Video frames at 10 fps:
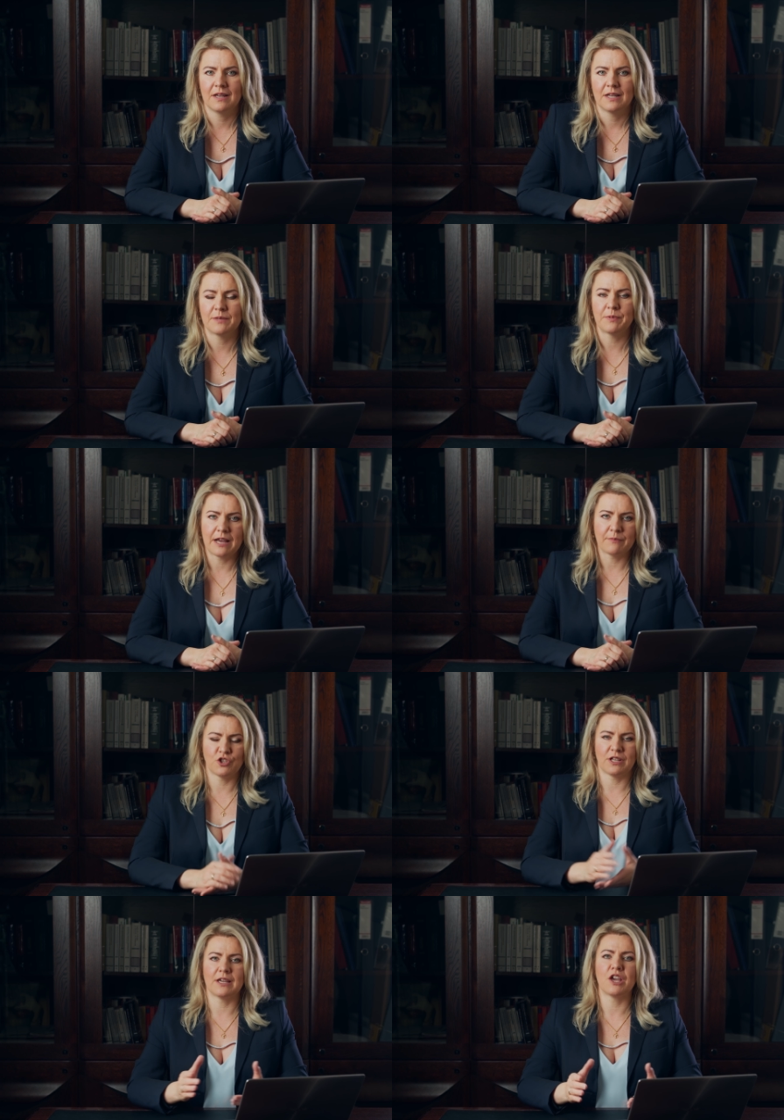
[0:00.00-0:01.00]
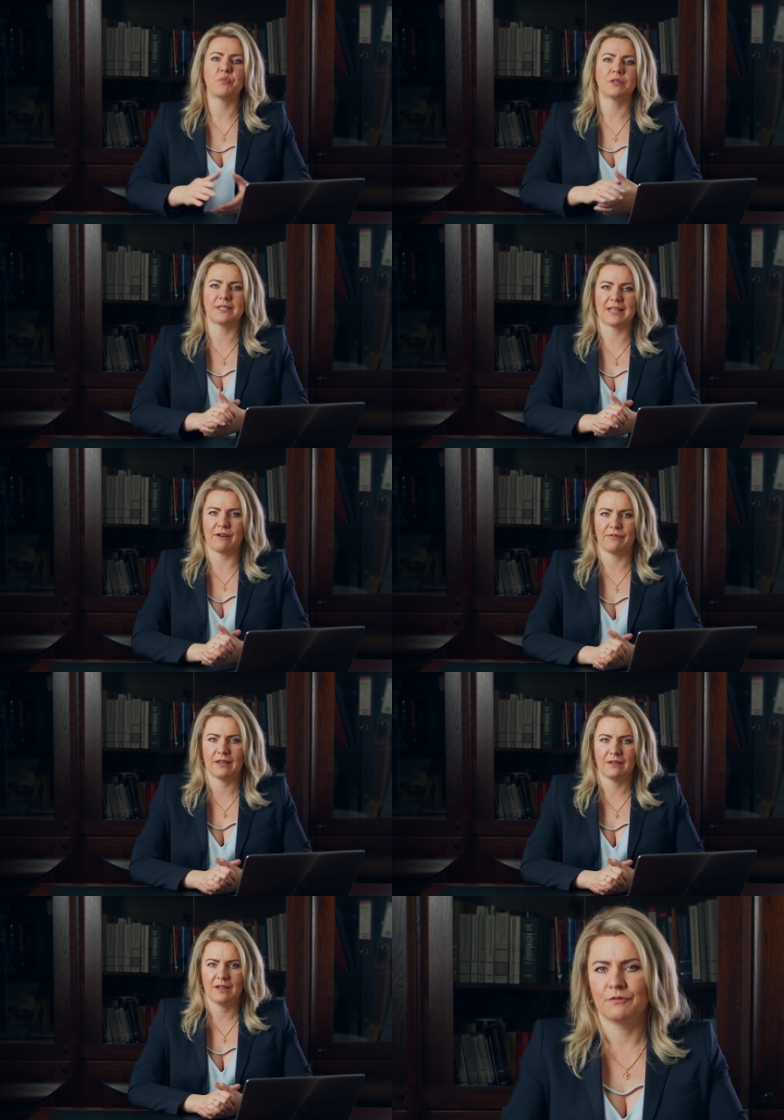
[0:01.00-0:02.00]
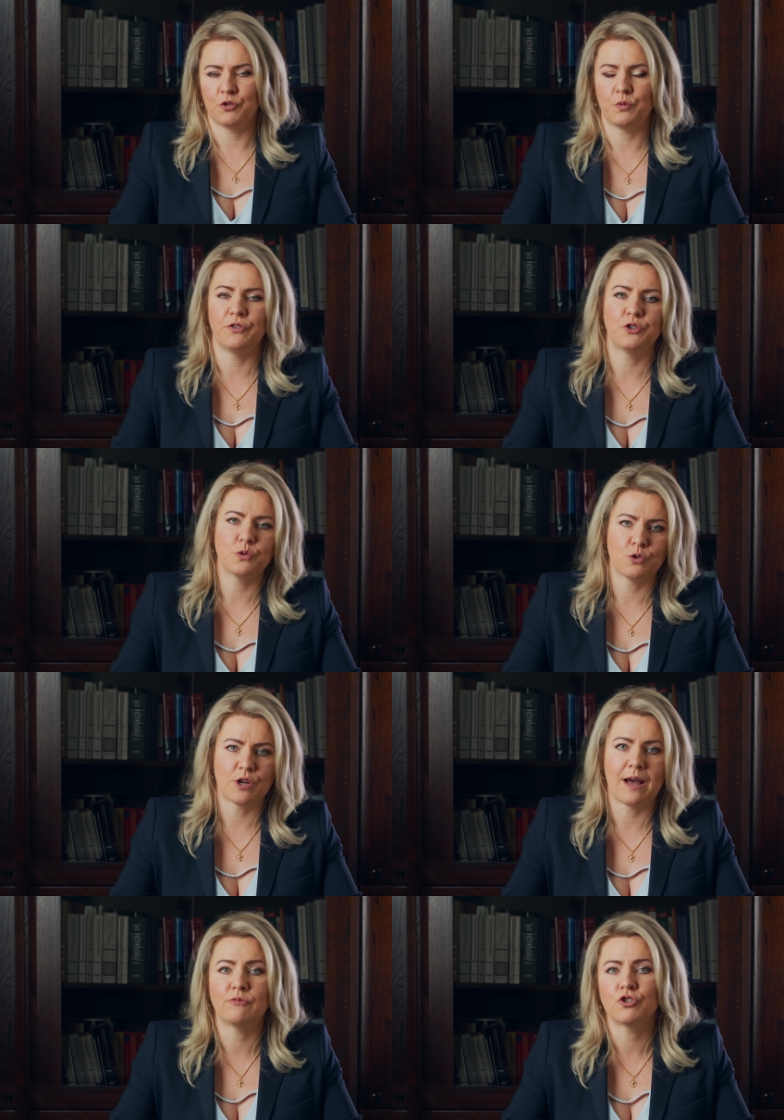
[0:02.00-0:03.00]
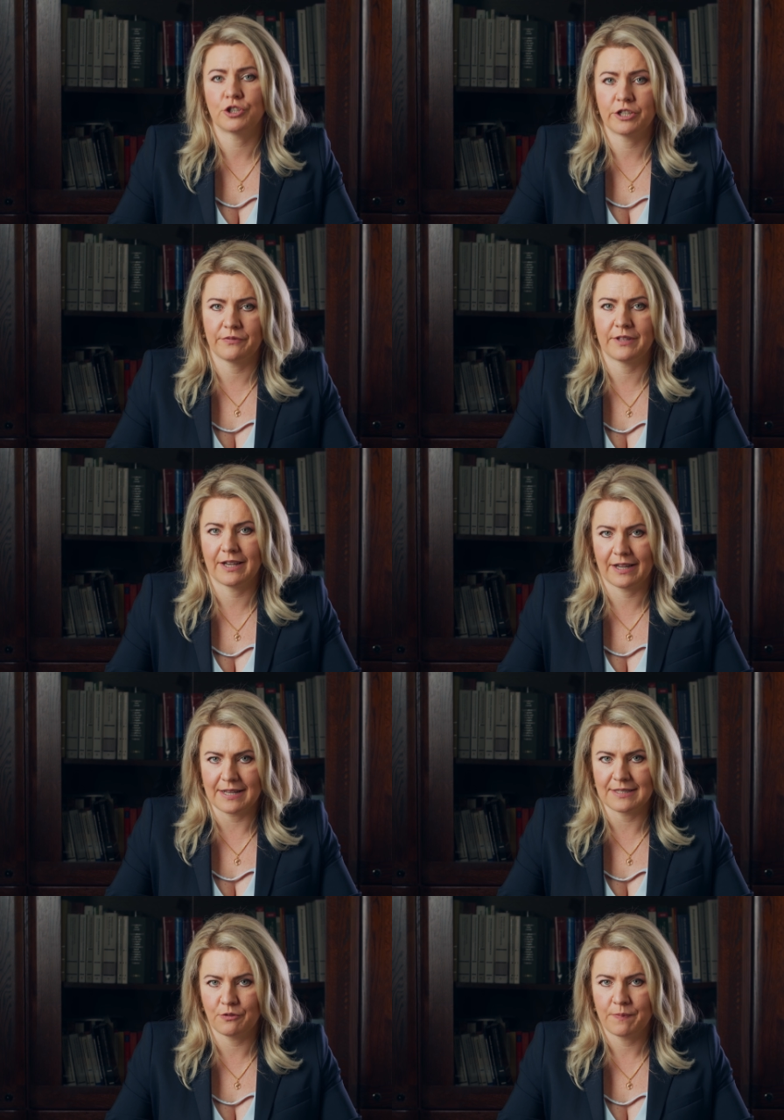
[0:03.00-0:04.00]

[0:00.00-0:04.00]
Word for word: Zapytałam się na jakiej podstawie. W odpowiedzi usłyszałam, że szef tak kazał.